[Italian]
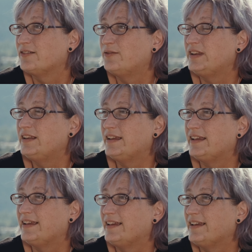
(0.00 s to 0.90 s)

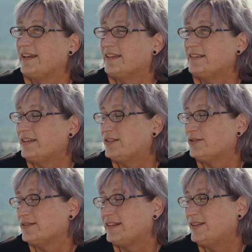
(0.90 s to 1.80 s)
Quindi sì,
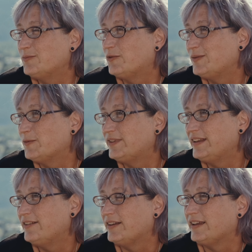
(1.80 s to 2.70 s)
sono tanti buoni
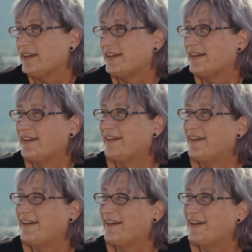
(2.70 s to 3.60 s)
motivi
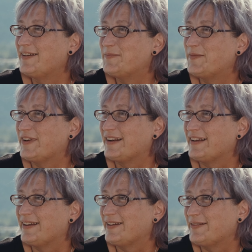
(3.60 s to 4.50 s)
per
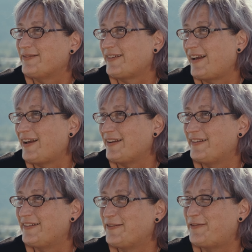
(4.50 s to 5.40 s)
eh,
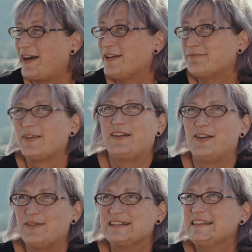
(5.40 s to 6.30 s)
fare
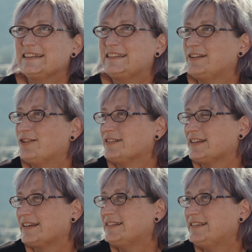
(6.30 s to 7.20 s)
qualsiasi
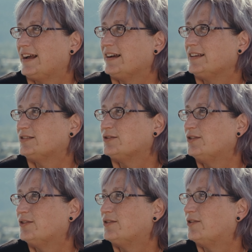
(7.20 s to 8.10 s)
cosa, che sia anche
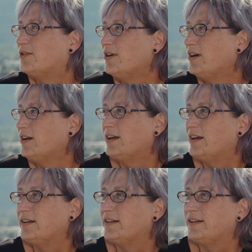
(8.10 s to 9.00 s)
solo,
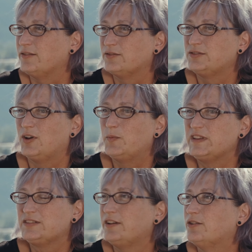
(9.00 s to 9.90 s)
eh, non so, penso ai